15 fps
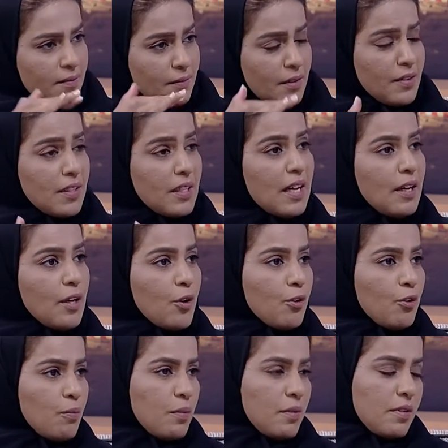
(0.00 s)
للصغار اللي
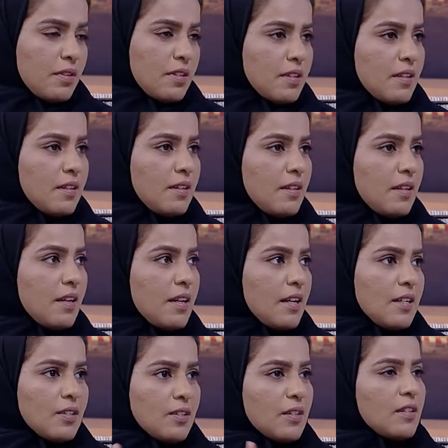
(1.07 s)
يكونون من سن
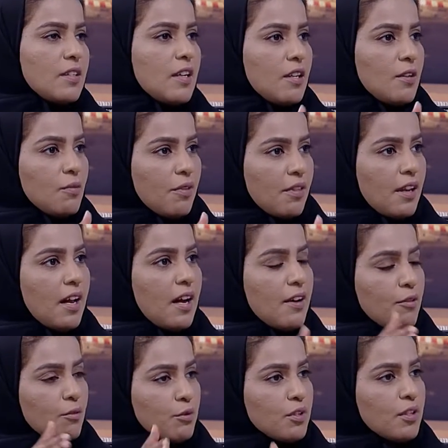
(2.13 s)
سنتين
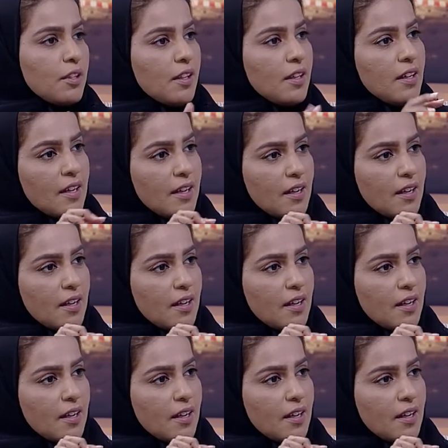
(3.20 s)
وثلاث وسنه